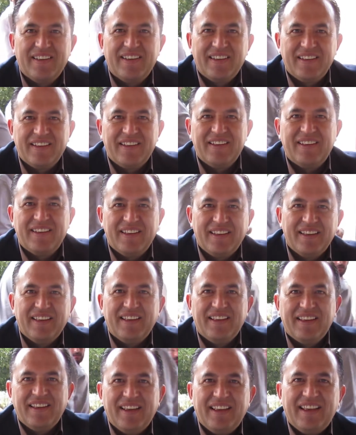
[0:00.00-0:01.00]
Río?
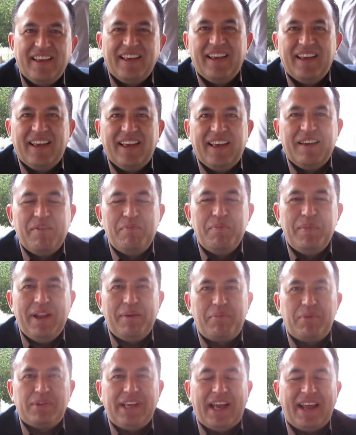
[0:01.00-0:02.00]
Mira,
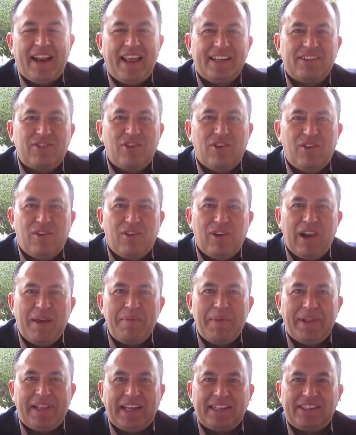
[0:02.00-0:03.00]
pues agradezco la
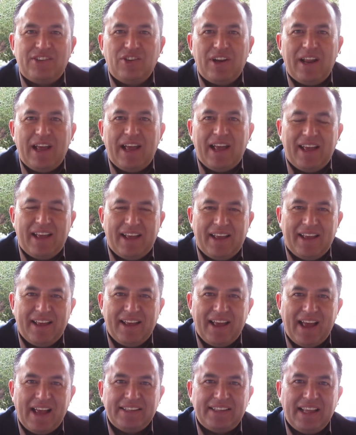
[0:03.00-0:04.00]
invitación a,
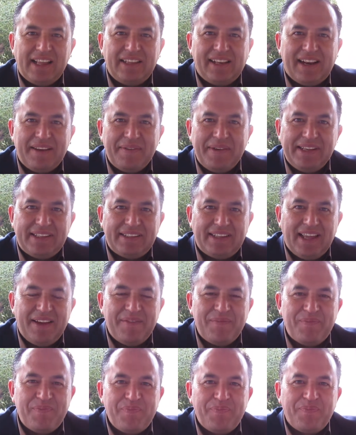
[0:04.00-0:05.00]
esta entrevista
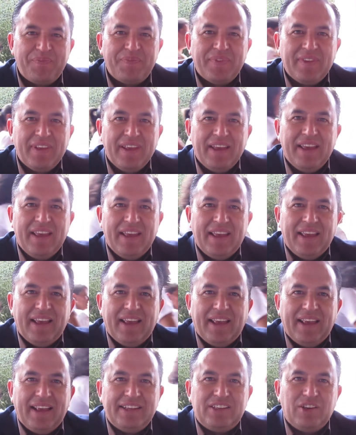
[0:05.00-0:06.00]

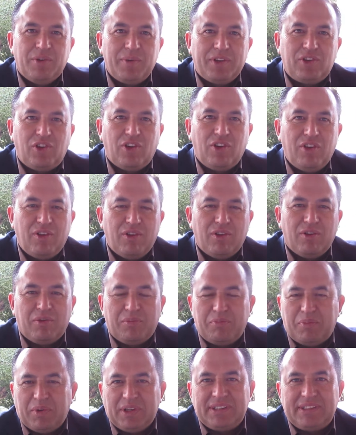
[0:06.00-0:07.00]
y sobre todo,
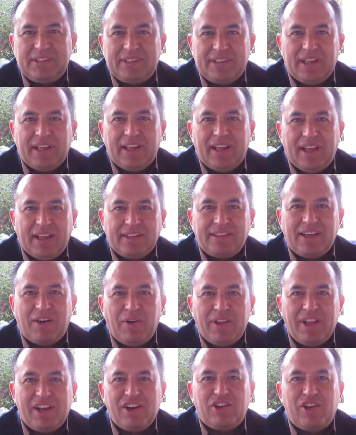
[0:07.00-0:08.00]
pues eh, San
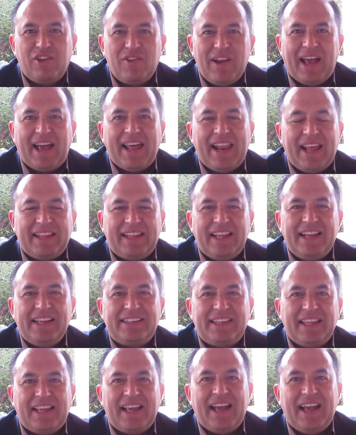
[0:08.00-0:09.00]
Juan del Río tiene una
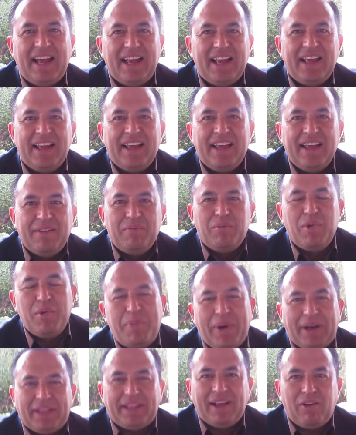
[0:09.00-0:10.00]
característica muy
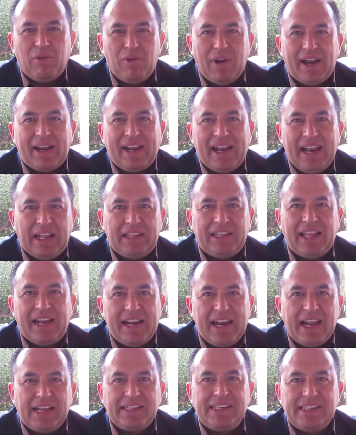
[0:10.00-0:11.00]
particular, que la
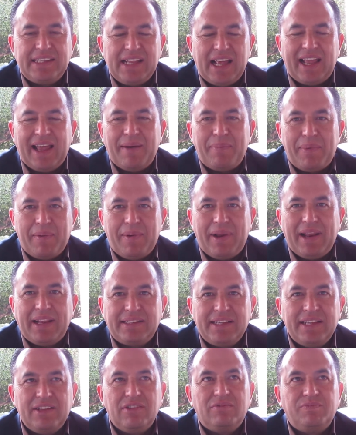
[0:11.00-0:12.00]
alternancia es la que ha
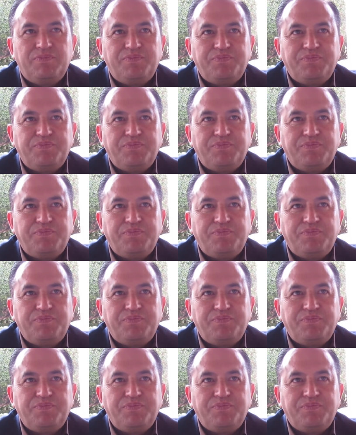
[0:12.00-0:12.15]
prevalecido